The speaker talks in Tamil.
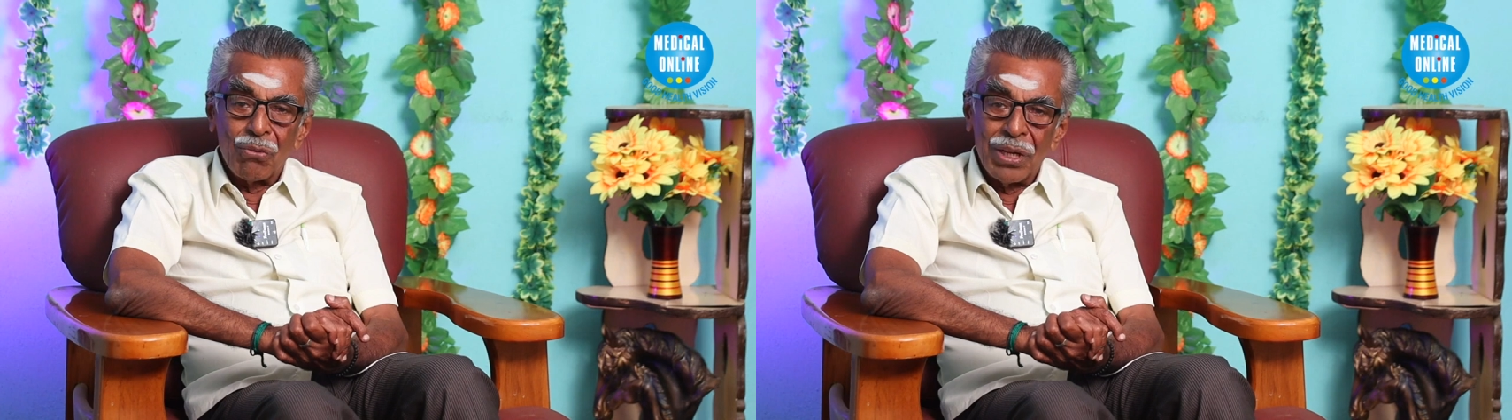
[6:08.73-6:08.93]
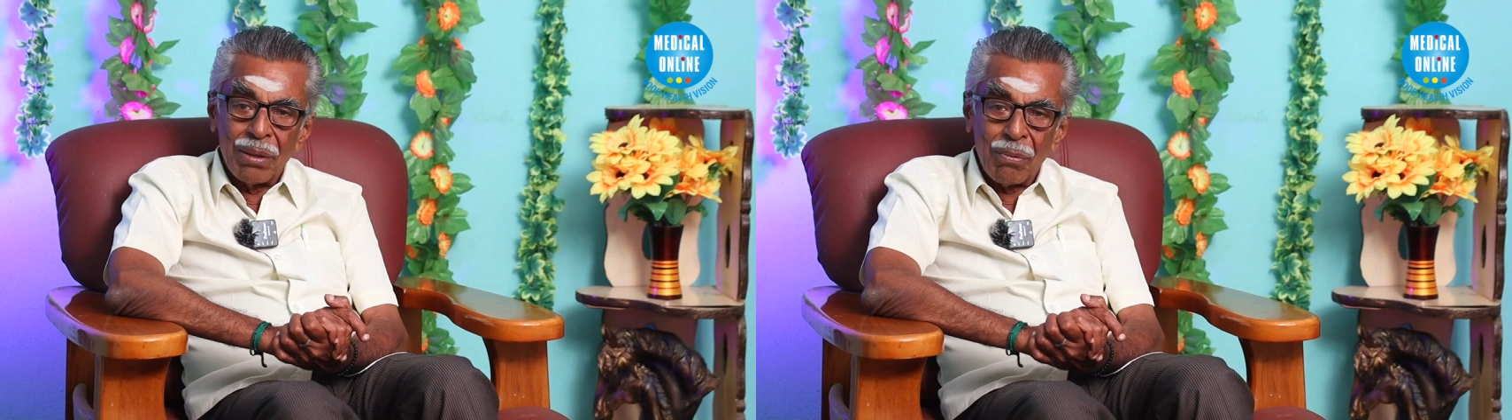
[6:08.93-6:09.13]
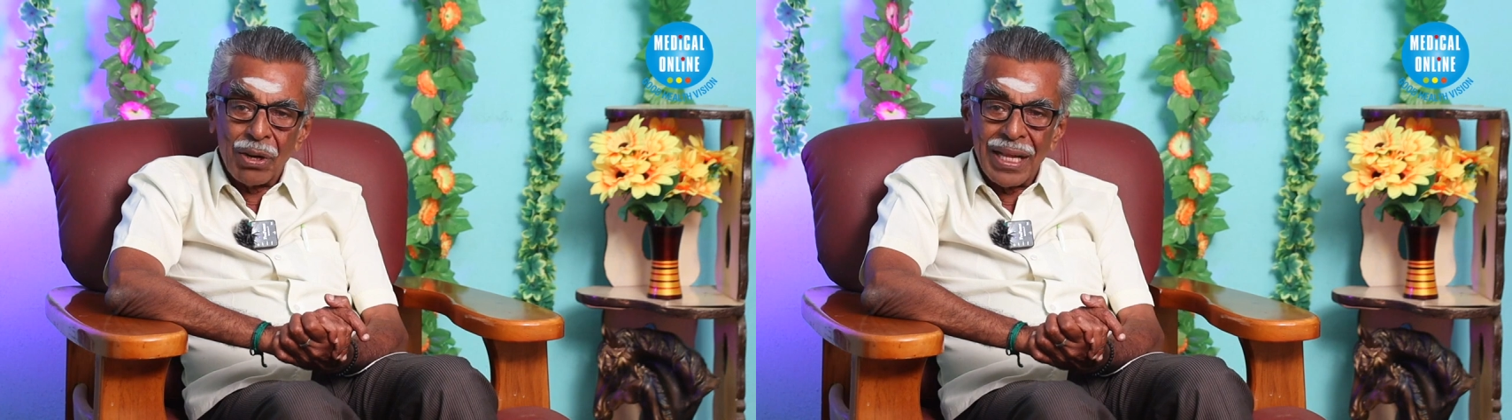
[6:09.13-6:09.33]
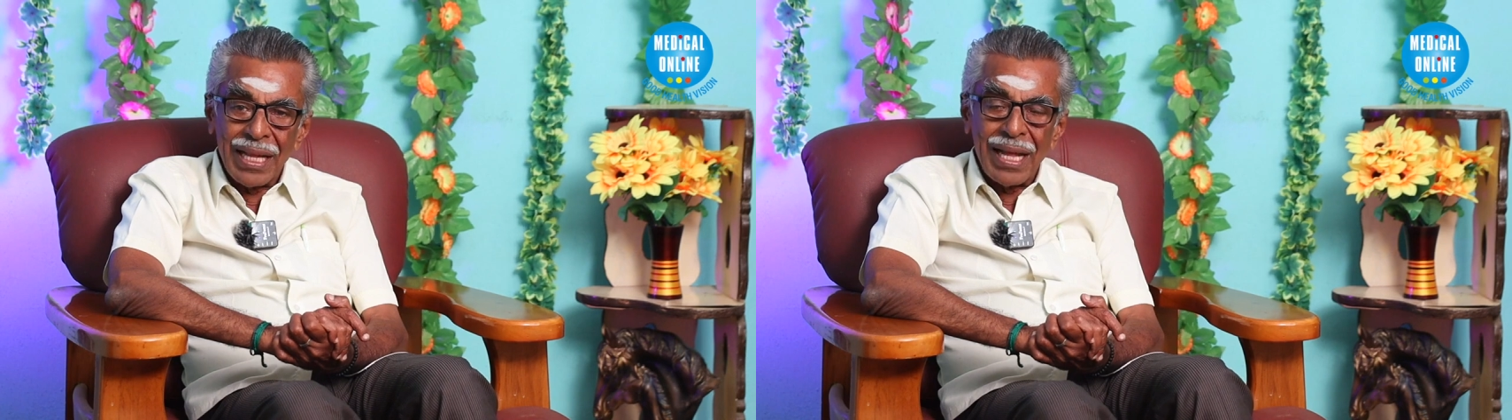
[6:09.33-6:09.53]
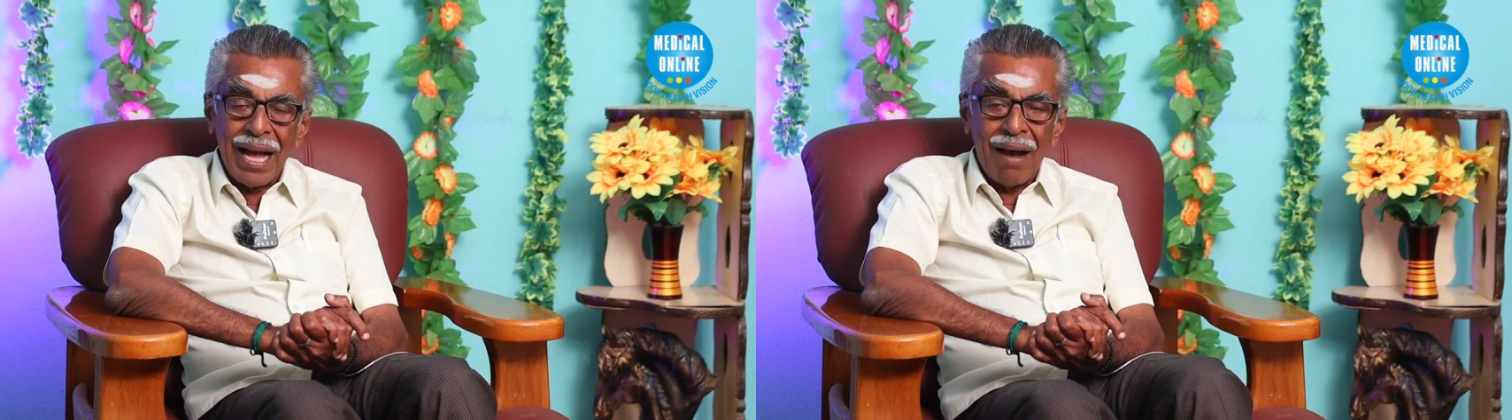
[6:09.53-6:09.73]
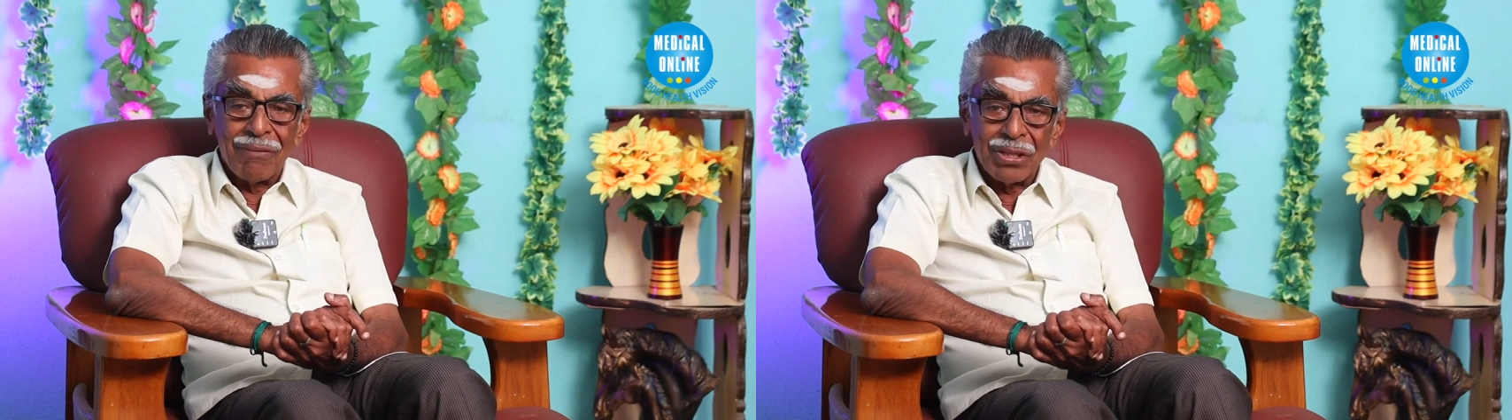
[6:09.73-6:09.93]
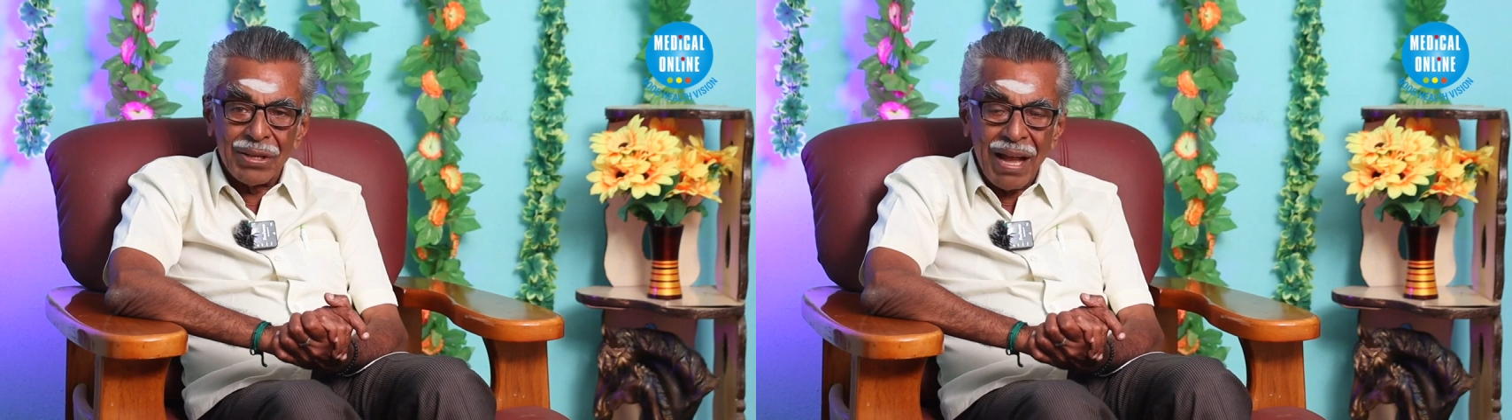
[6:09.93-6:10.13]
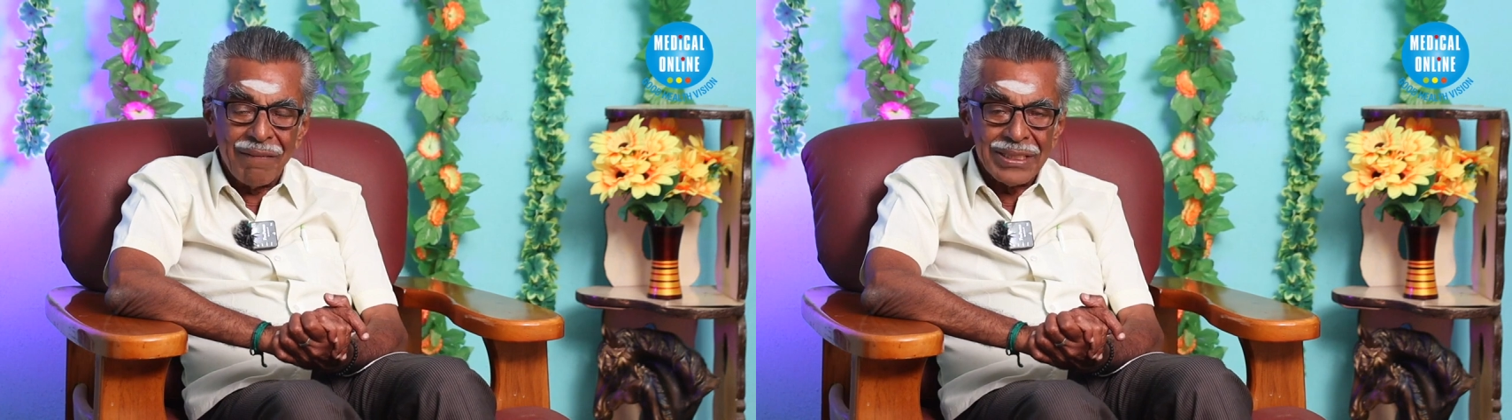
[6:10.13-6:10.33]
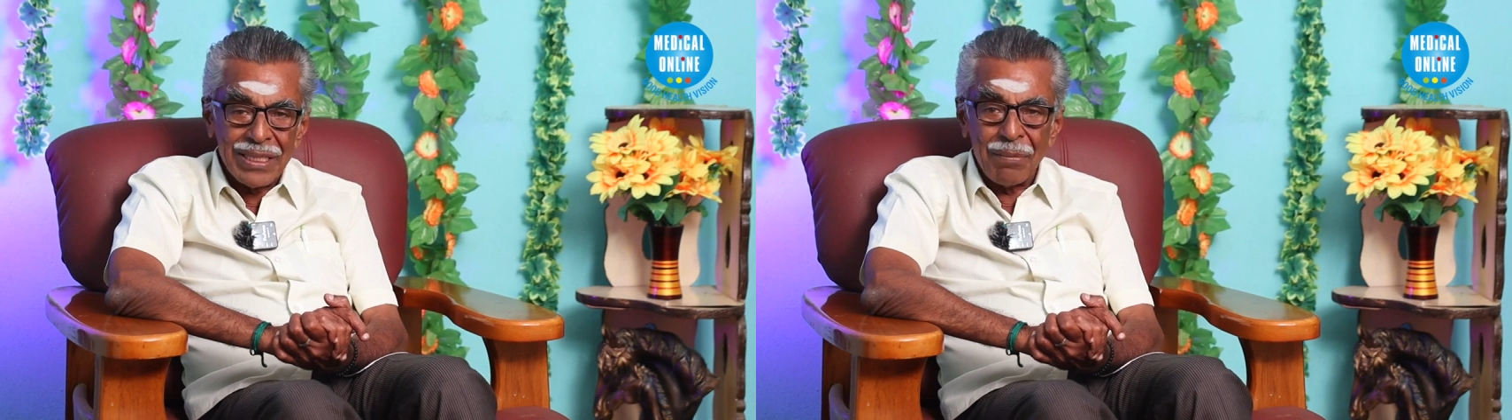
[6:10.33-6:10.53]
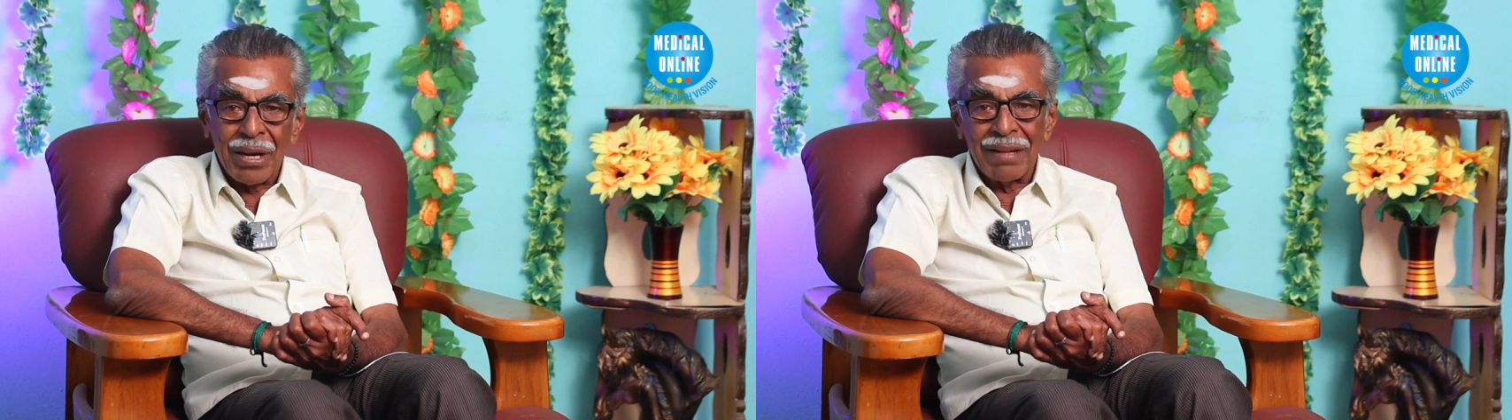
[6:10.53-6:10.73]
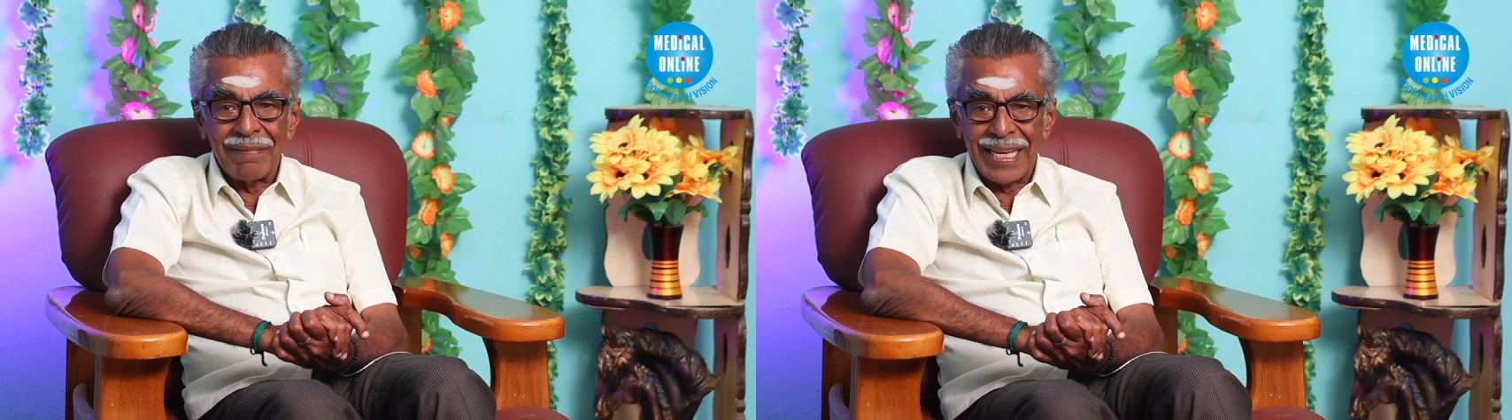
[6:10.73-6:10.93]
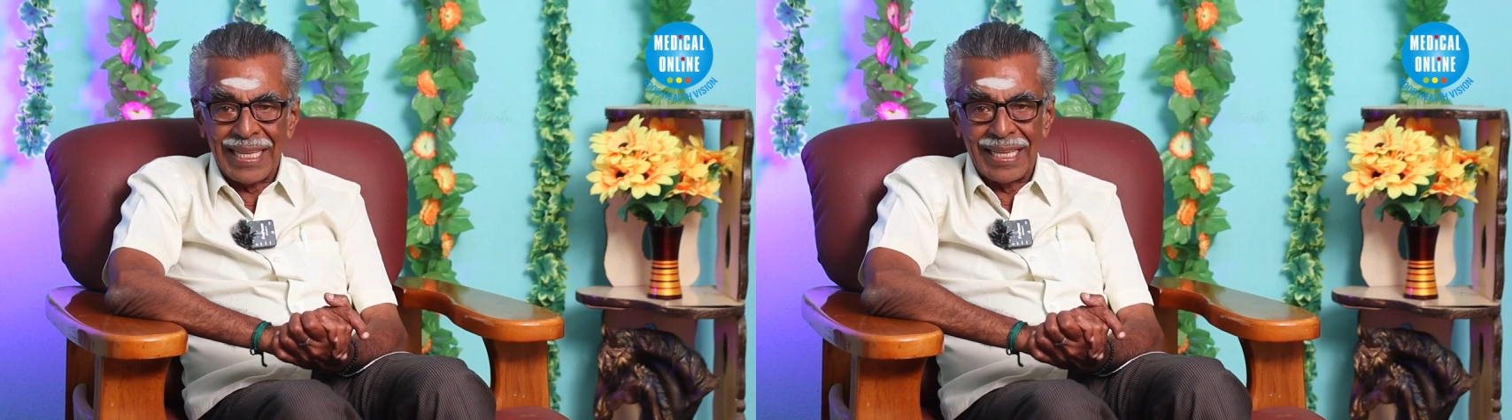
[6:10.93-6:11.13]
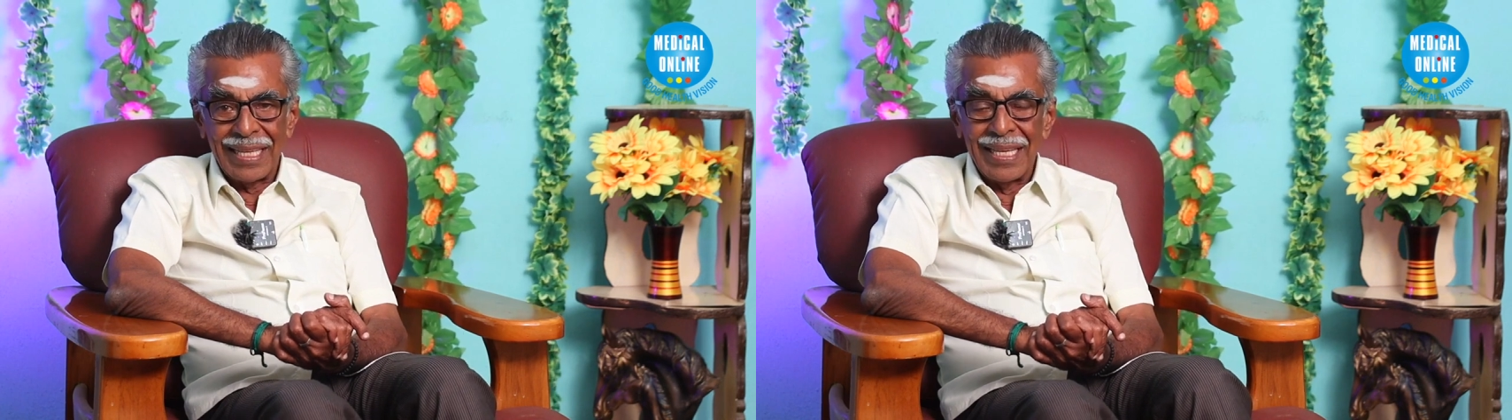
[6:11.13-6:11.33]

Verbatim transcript: உள்ளே போன அவருடைய அவசியமான வேலை